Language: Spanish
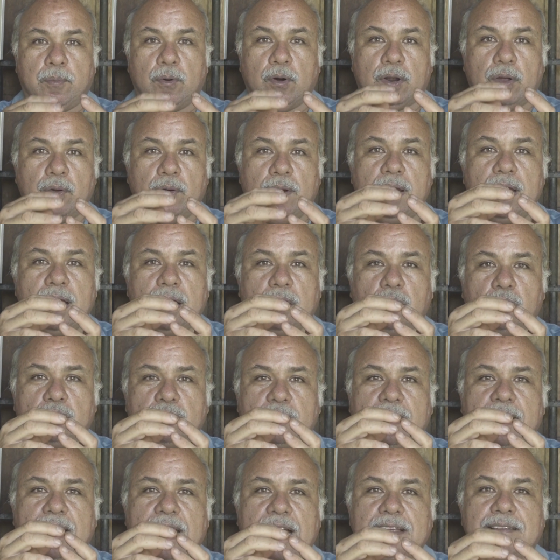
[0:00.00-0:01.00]
Porque una de las
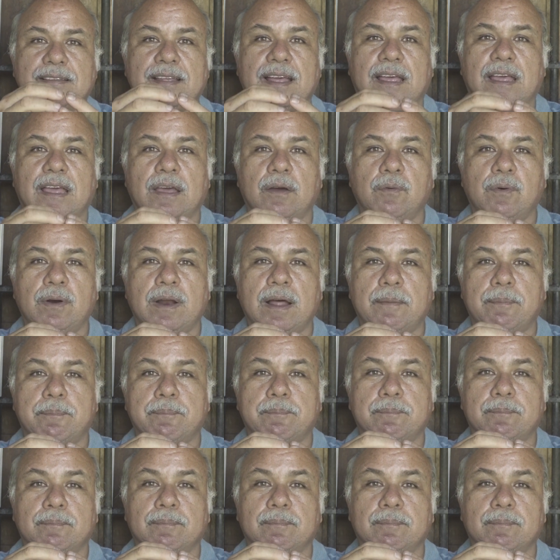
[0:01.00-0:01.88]
cosas que hace que una